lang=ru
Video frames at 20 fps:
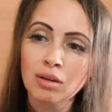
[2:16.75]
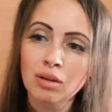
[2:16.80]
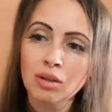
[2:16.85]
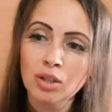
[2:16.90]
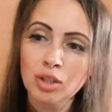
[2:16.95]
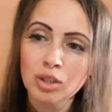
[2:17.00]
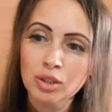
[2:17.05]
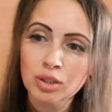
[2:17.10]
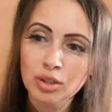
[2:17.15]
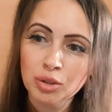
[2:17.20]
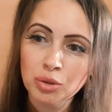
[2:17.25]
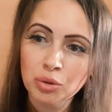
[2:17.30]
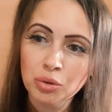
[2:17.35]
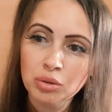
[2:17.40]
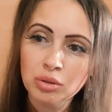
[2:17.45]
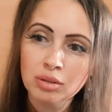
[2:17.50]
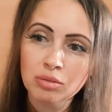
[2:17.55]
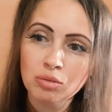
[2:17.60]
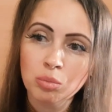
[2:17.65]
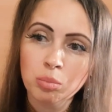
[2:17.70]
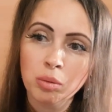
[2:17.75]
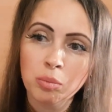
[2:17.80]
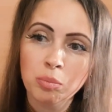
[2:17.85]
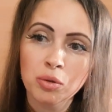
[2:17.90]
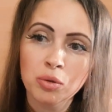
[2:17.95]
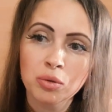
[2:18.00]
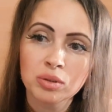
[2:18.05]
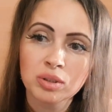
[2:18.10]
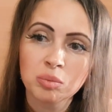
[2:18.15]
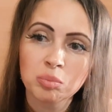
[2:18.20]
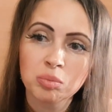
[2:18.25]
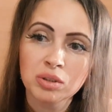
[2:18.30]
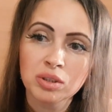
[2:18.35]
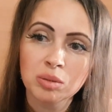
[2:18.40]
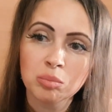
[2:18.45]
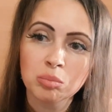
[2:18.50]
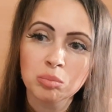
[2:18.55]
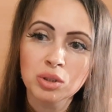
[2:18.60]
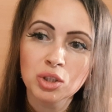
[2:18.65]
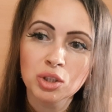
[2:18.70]
Хлыстнет его поперек спины
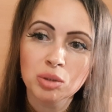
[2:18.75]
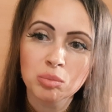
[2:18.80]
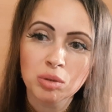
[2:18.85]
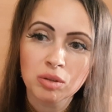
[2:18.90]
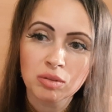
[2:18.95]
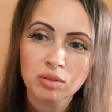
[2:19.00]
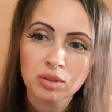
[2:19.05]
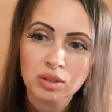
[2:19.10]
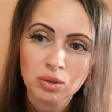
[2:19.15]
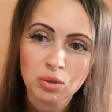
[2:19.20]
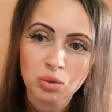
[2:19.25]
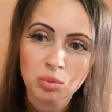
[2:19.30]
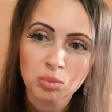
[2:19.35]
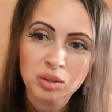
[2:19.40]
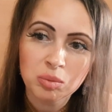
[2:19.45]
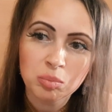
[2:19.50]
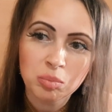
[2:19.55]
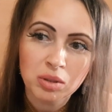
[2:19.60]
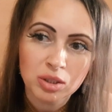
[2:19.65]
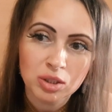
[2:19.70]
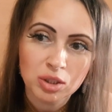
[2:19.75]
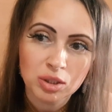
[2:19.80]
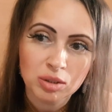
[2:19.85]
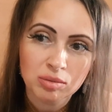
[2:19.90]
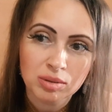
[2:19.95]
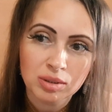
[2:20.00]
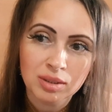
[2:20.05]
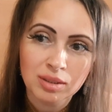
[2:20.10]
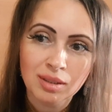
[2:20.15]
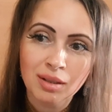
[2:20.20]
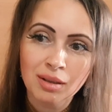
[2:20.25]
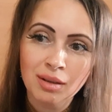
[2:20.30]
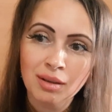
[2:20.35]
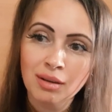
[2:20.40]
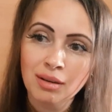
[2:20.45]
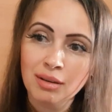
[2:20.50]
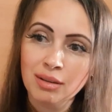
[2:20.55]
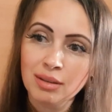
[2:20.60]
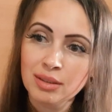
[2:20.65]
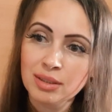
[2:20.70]
бычьим хвостом и спрашивает,
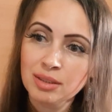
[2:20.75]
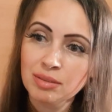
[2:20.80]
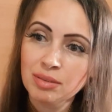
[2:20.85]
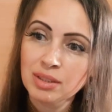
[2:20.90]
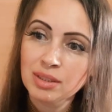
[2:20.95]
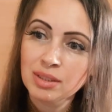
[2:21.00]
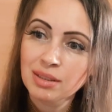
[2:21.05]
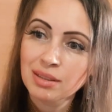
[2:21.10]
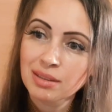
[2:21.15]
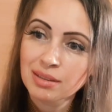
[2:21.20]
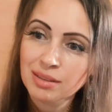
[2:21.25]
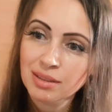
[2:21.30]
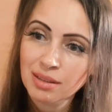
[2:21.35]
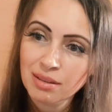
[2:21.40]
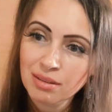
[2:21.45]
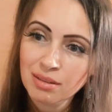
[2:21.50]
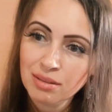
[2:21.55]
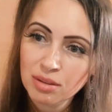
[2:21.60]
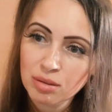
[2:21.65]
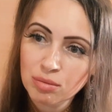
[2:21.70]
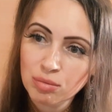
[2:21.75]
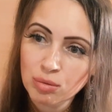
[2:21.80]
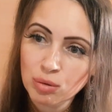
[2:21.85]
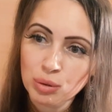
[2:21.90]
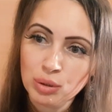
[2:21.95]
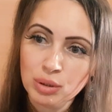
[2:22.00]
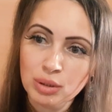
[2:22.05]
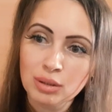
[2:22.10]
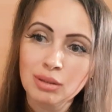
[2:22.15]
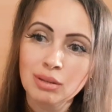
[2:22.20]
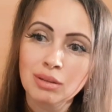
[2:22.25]
«Разве это козлиный хвост?